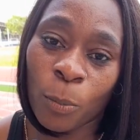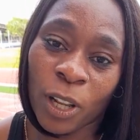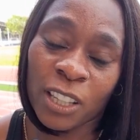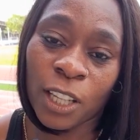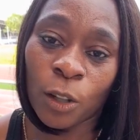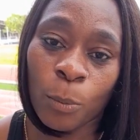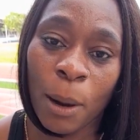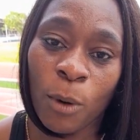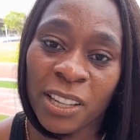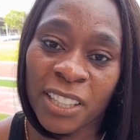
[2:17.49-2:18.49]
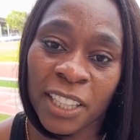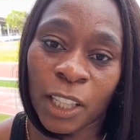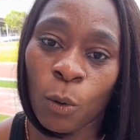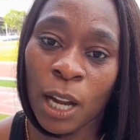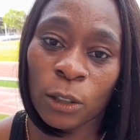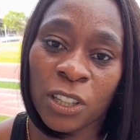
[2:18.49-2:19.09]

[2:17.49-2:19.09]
porque si nos vamos a 64,